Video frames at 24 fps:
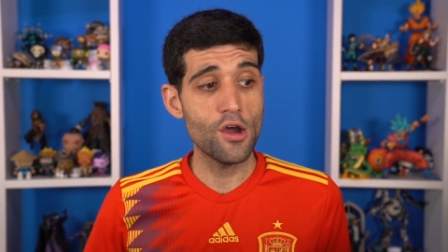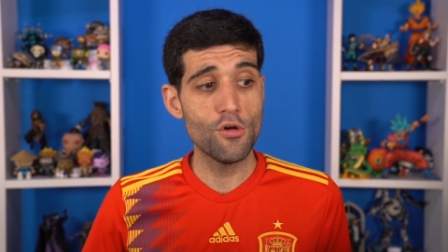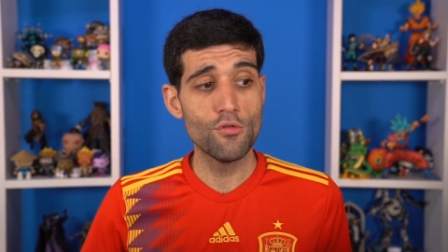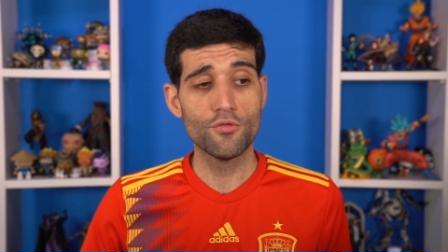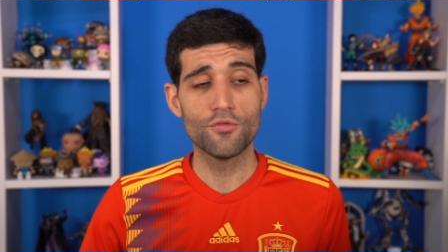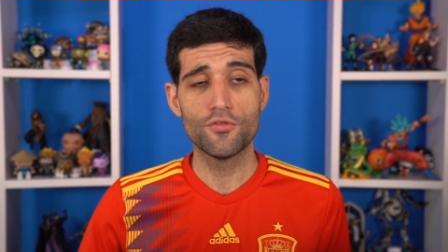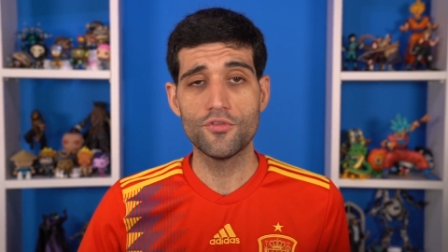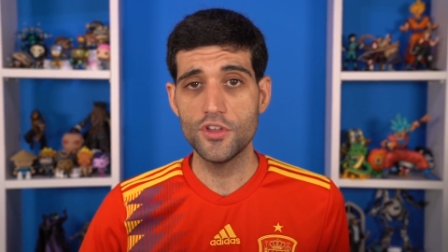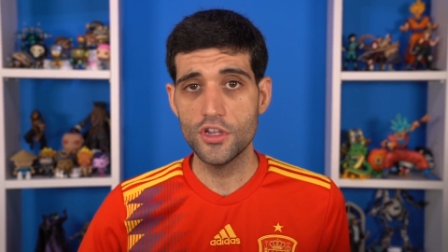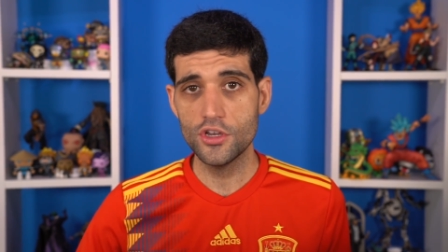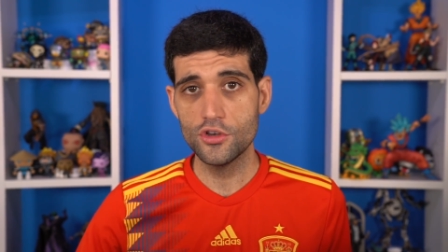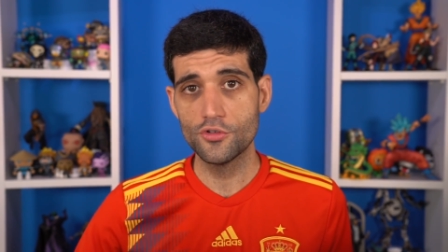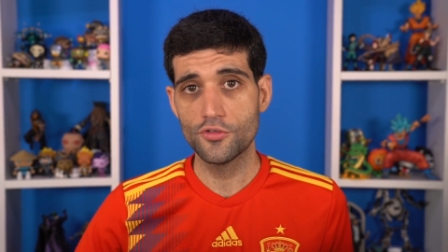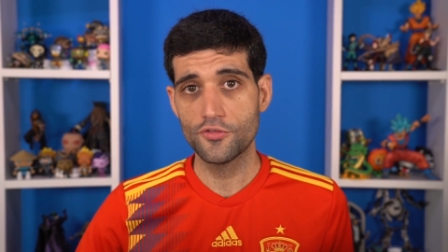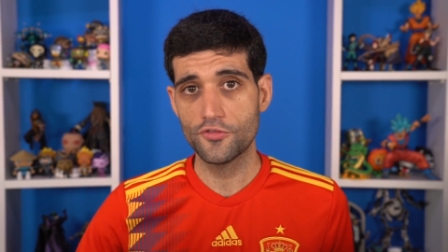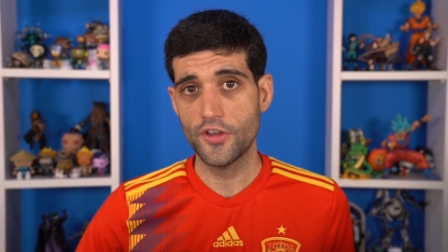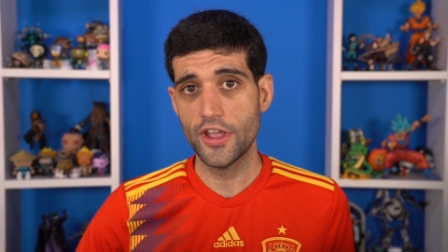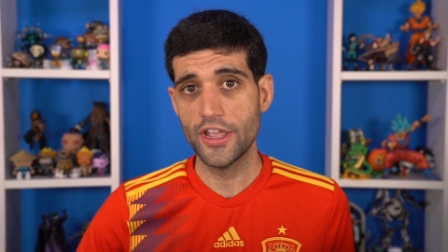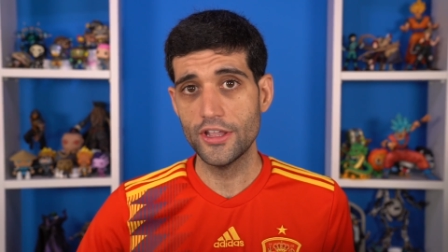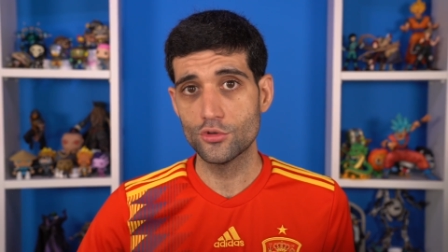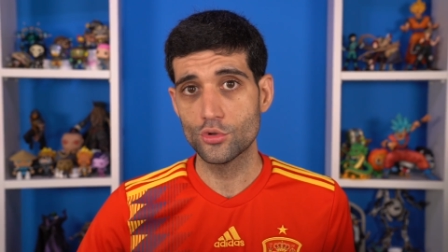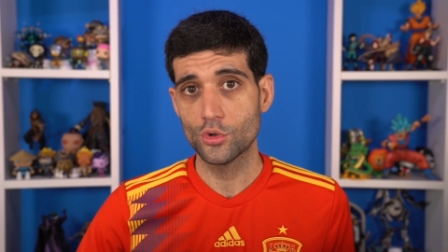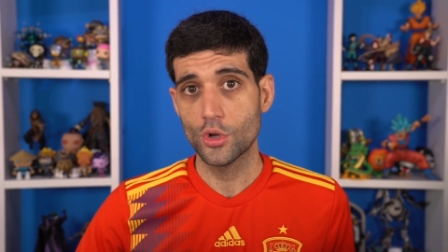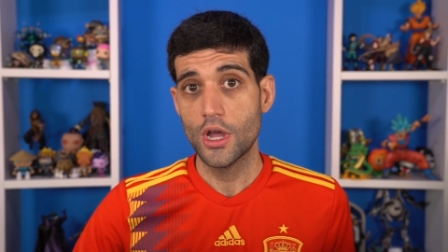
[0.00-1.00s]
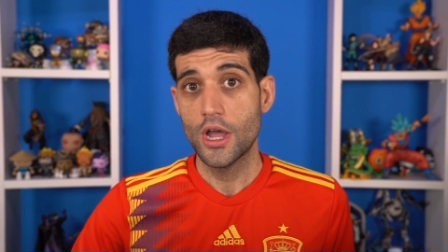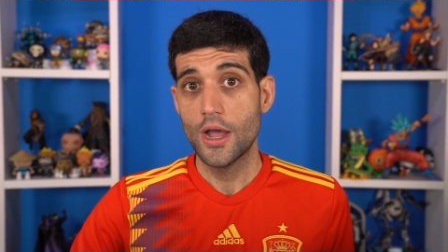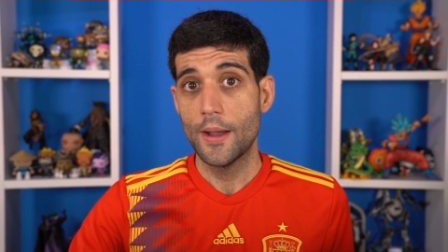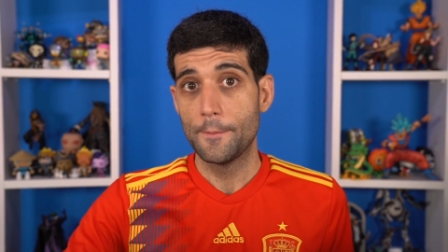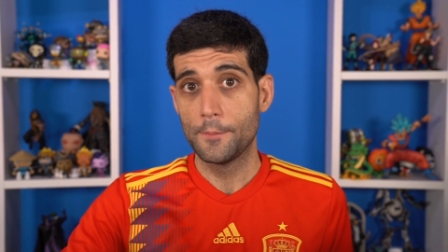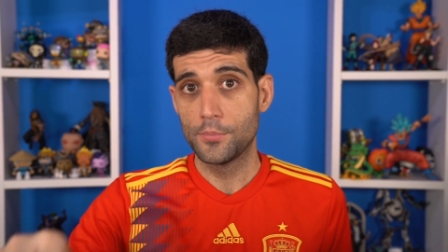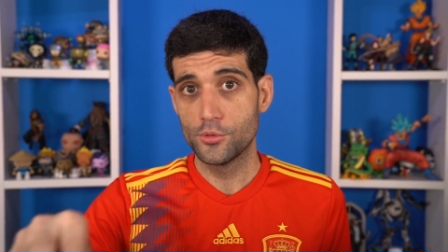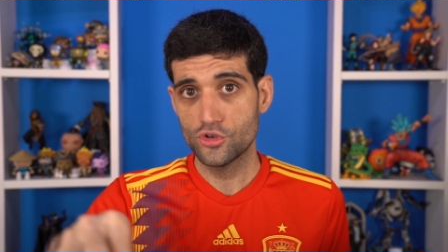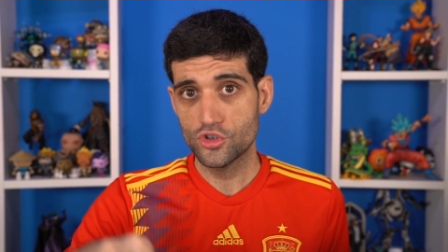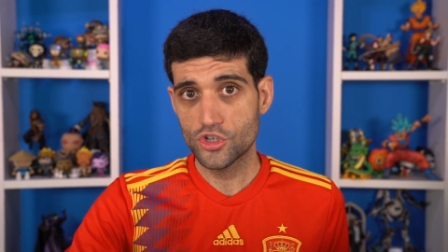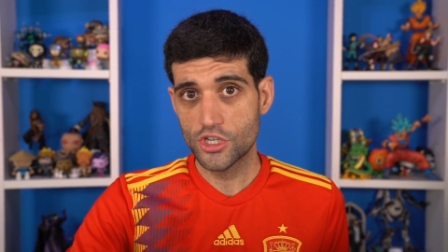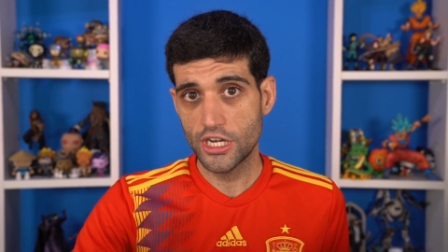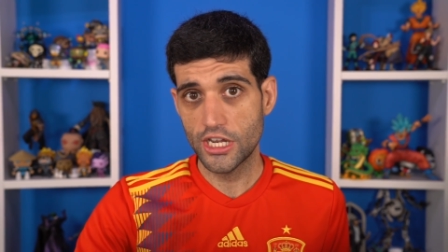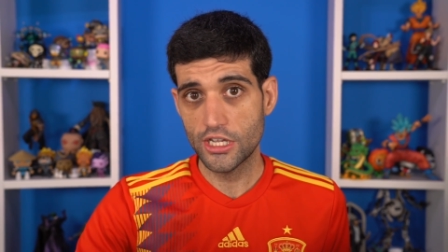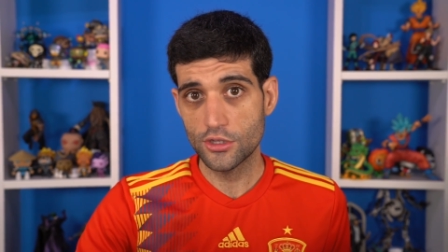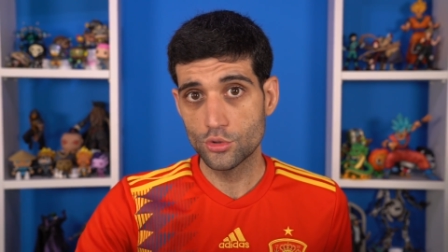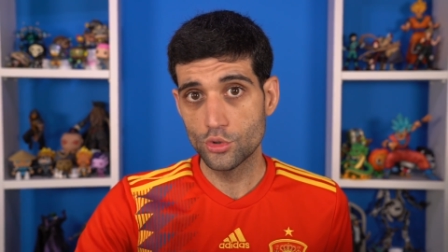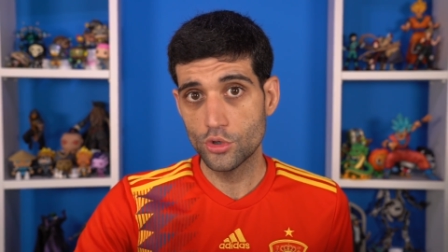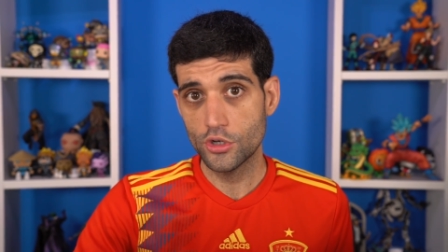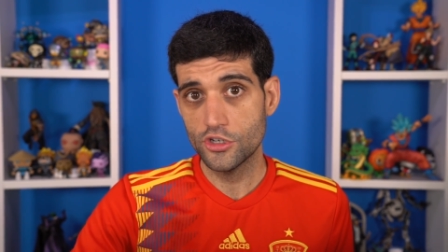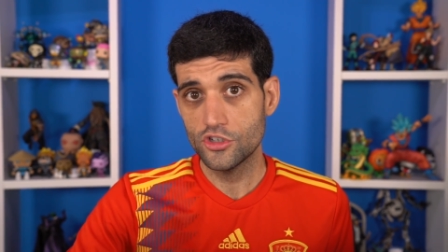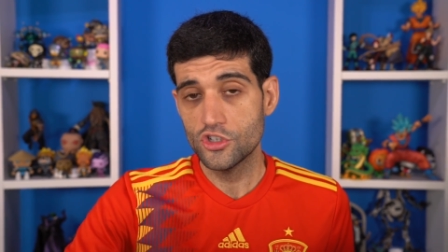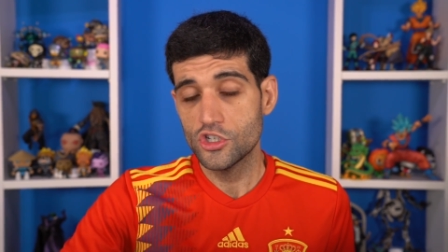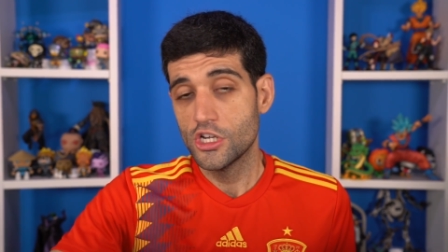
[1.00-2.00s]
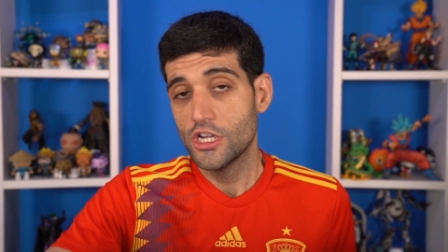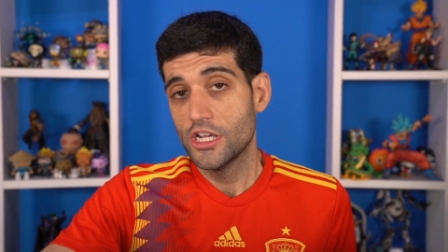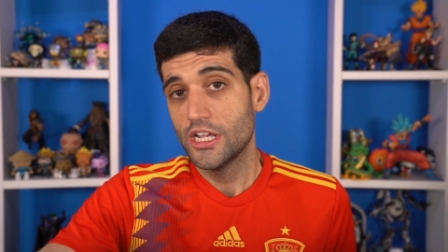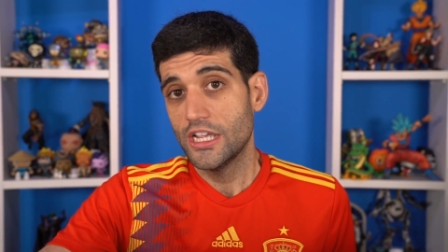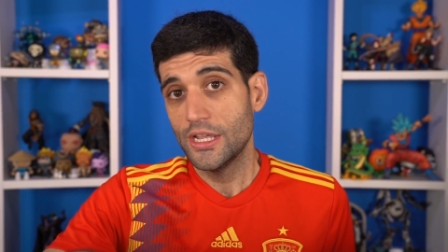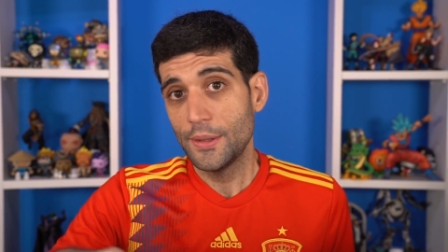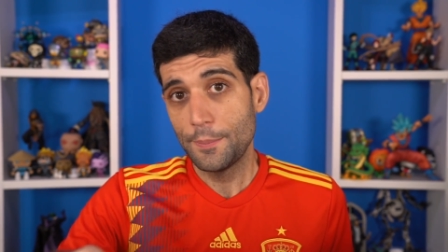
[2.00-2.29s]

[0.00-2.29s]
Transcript: é um vídeo feito pros criadores